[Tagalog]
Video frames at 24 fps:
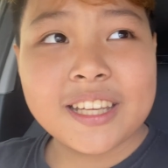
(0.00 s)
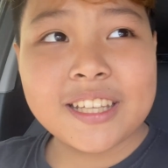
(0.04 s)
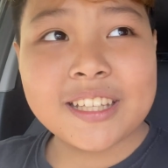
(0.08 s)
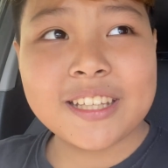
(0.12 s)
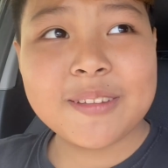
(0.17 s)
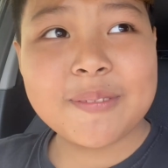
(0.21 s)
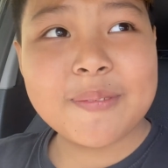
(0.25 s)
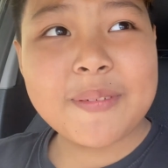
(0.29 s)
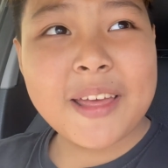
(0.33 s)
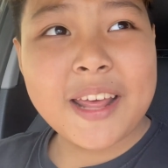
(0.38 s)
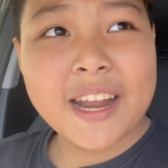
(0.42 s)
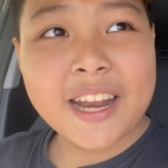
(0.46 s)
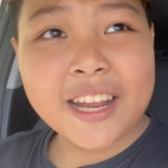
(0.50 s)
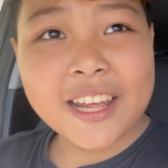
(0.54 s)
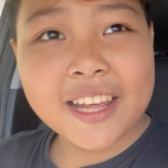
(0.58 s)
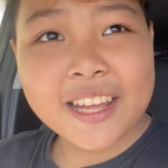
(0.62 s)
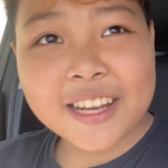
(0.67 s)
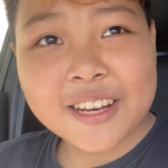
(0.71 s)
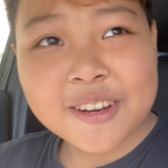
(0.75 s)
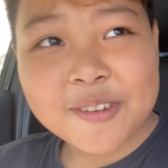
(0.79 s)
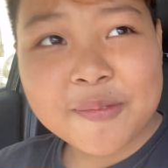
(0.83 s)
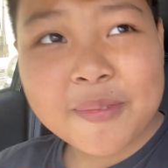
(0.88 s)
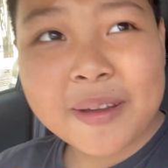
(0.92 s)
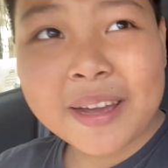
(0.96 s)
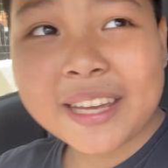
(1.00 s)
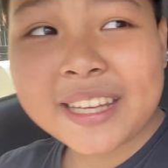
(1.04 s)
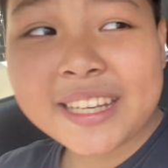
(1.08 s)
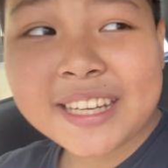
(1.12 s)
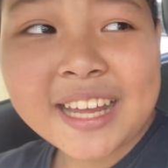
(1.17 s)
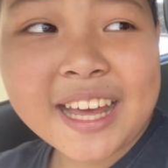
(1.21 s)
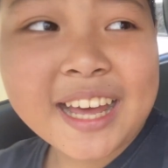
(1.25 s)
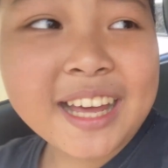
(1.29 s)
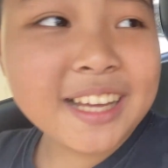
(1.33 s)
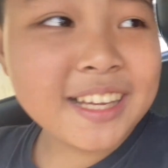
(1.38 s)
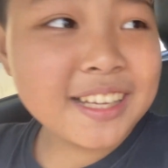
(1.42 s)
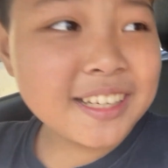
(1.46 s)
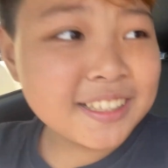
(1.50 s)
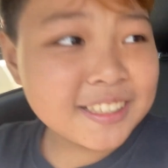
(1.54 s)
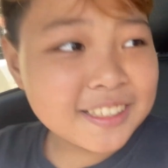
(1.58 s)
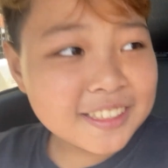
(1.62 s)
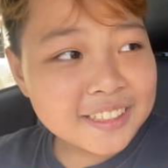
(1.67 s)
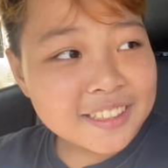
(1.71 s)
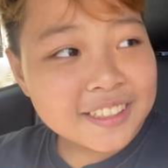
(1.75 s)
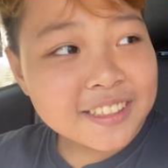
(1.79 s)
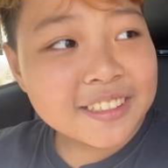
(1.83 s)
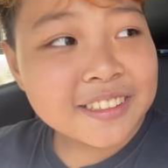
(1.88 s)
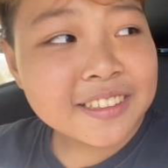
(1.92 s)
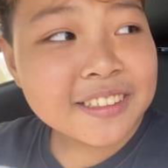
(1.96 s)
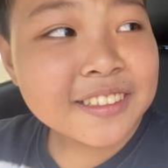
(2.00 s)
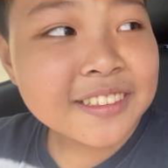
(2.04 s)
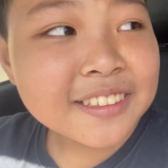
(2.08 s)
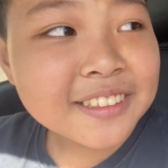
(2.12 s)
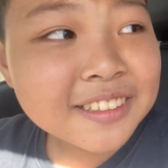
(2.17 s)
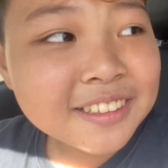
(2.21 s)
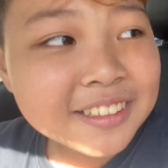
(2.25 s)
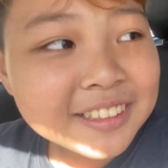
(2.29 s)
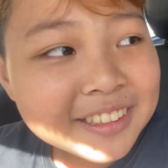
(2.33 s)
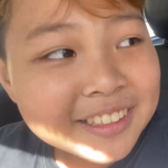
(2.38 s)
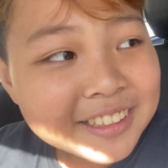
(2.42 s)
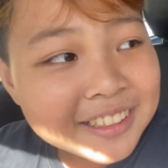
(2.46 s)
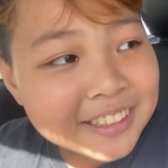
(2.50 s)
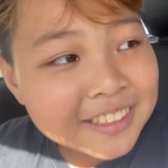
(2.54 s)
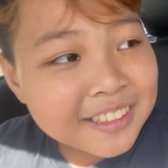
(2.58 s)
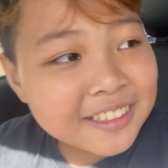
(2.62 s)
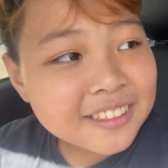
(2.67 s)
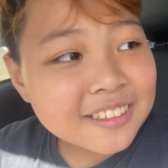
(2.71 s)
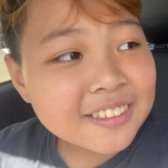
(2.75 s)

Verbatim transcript: Di para lumaki na. Para lumaki na? Mm,